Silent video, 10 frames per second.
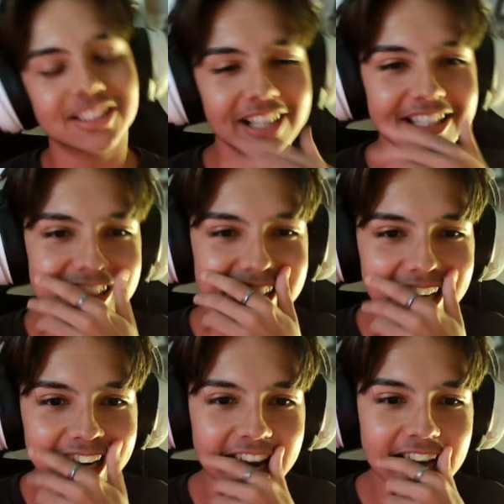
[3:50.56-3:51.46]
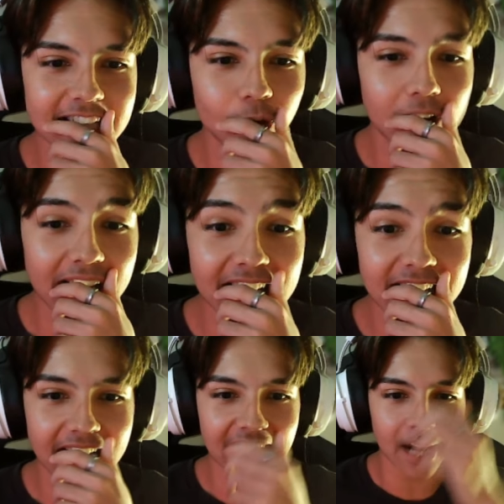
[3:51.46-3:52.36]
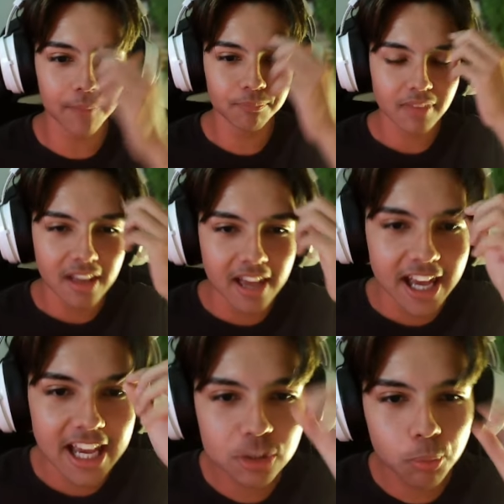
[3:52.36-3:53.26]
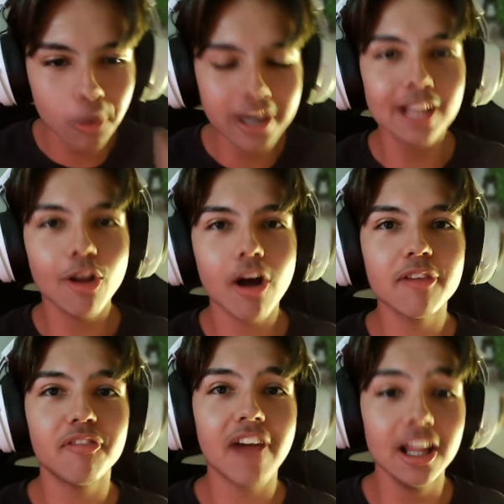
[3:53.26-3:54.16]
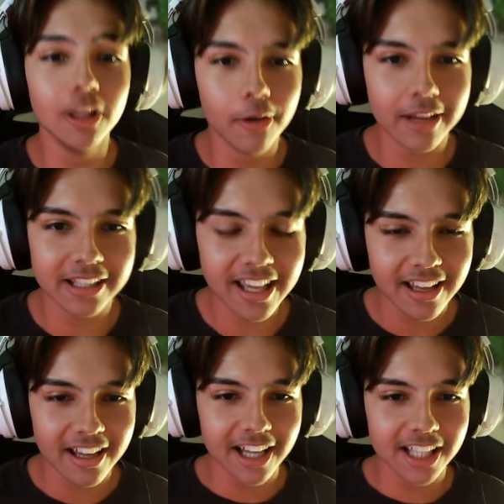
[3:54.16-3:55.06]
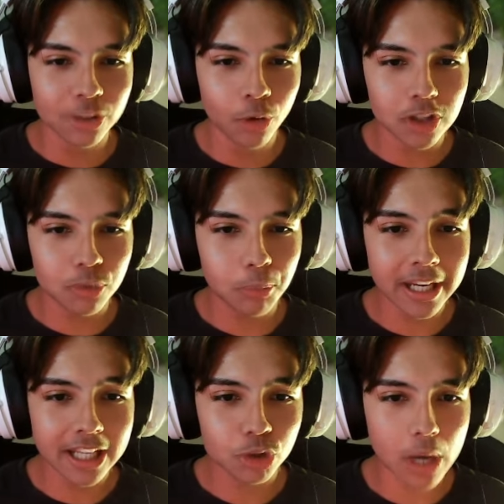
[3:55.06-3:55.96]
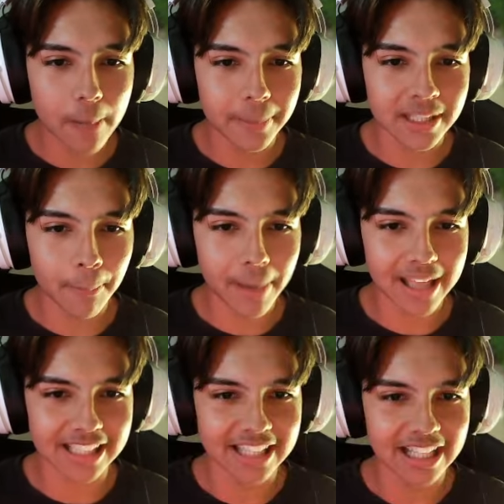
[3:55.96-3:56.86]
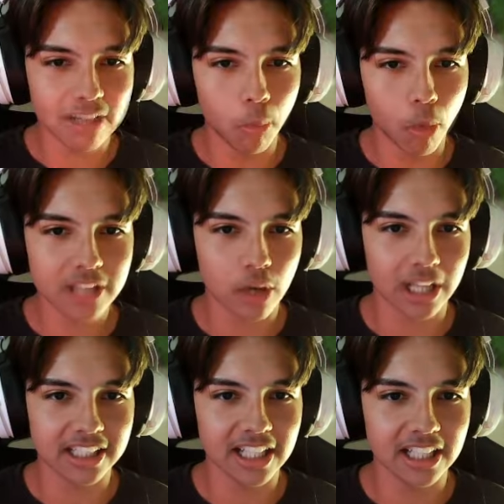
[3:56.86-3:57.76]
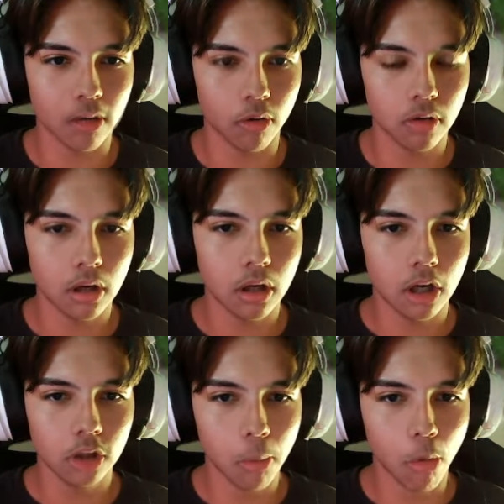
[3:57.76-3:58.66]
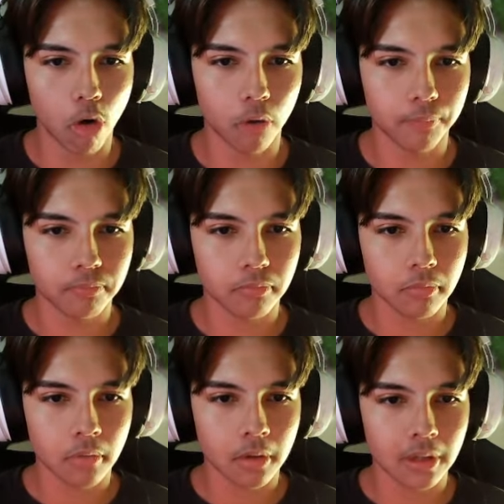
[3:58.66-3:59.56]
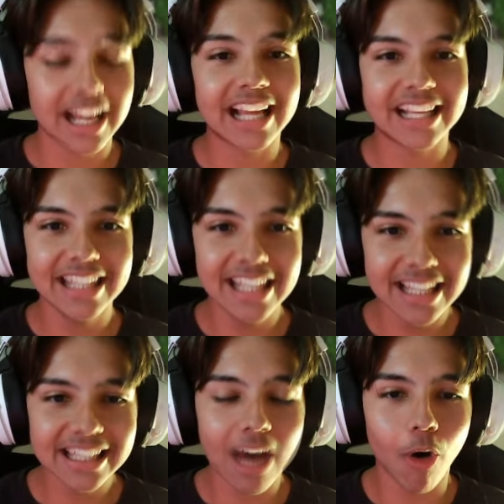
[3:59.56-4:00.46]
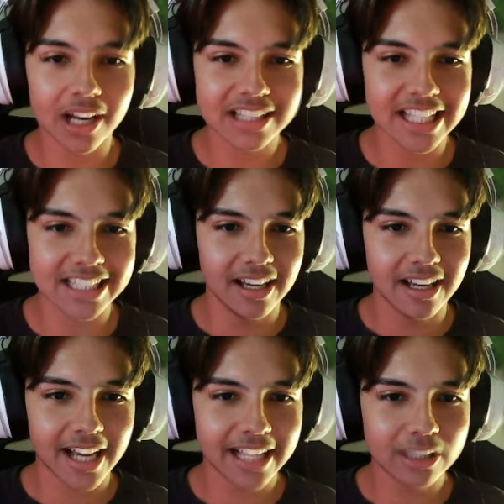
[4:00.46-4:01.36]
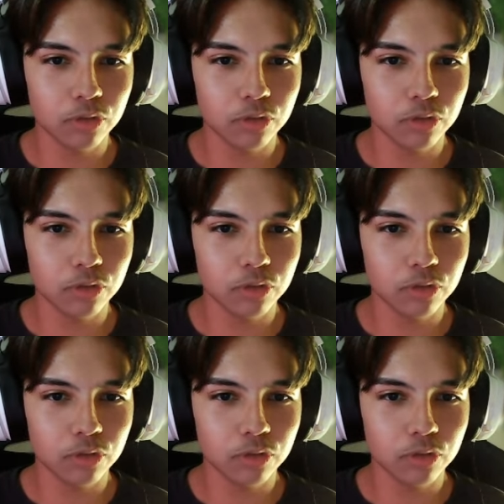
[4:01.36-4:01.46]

olha esse segredo, caraca. Spring Lock Failure, né? Do Spring Trap. Dá pra relar nele? Eu vou morrer se eu relar nele? Não, eu não morro. Caraca, que da hora, gente. Aqui tem uns